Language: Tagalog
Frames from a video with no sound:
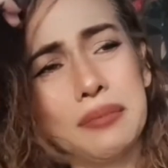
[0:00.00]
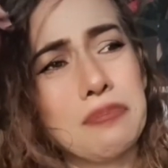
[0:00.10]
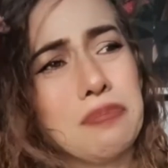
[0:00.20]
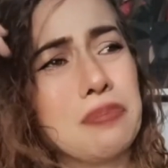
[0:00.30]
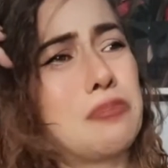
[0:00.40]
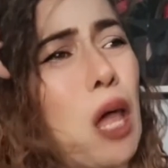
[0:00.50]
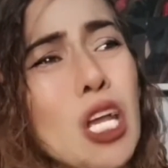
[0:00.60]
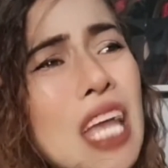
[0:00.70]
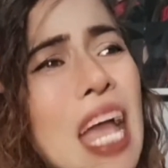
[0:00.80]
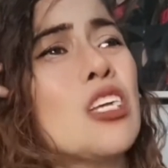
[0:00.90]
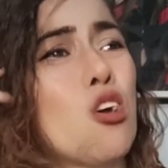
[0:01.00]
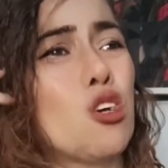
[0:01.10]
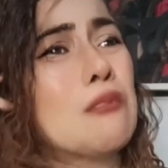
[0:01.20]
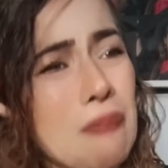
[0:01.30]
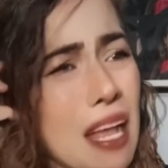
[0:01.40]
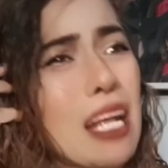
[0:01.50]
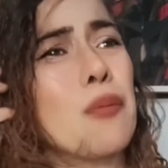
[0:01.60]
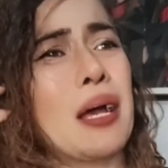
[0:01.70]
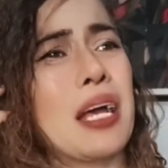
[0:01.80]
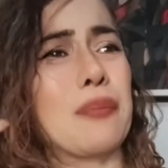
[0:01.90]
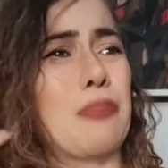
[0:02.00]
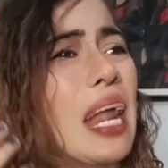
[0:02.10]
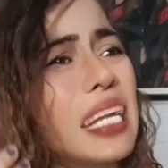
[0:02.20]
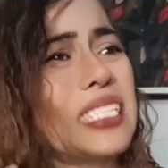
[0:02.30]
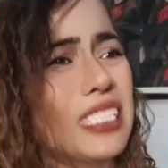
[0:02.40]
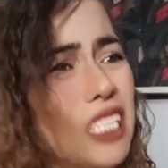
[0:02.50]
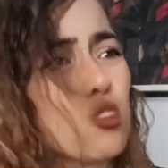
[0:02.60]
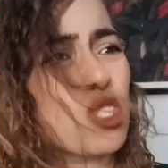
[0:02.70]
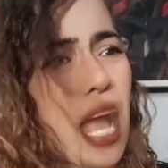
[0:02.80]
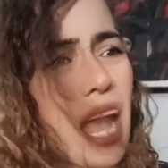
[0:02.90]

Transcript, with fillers: Pero hanggang ngayon, umaarte ka pa rin na parang nandito siya.